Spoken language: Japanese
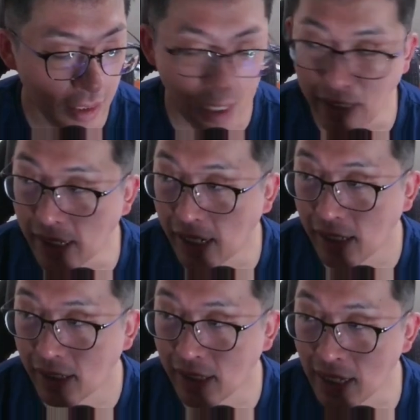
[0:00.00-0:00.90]
間、
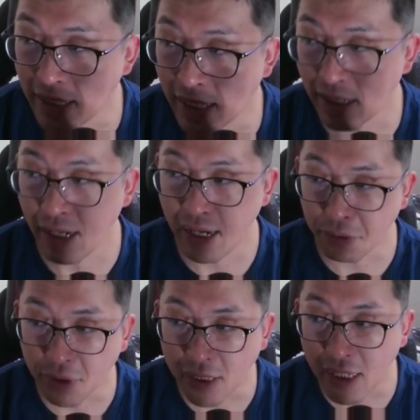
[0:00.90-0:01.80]
全然部屋
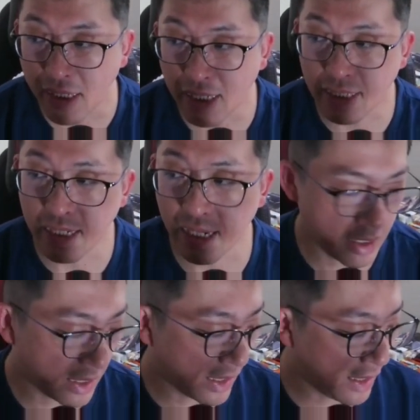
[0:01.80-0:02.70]
取りがね、できてない
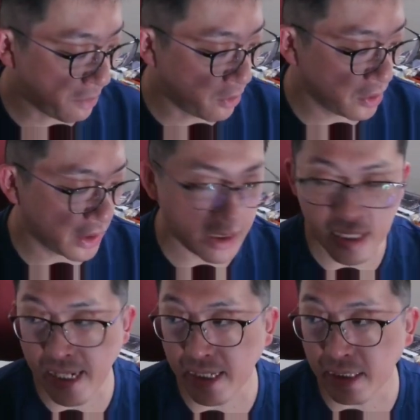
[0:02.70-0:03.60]
方、っ生放送ができ
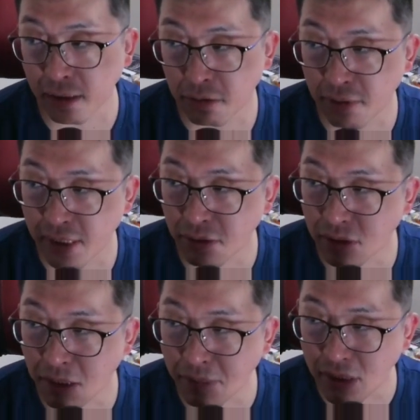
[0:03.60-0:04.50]
てなかったりするわけでご
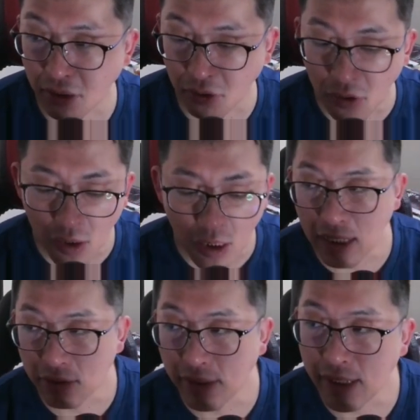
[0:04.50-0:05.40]
ざいますけど、
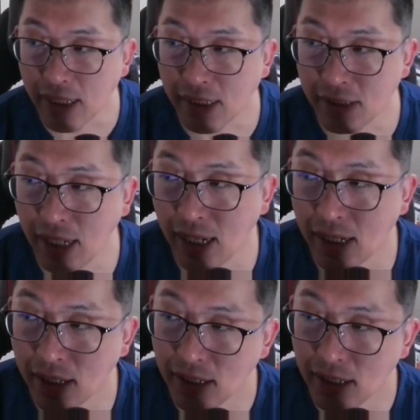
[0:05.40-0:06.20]
そんな中ですね、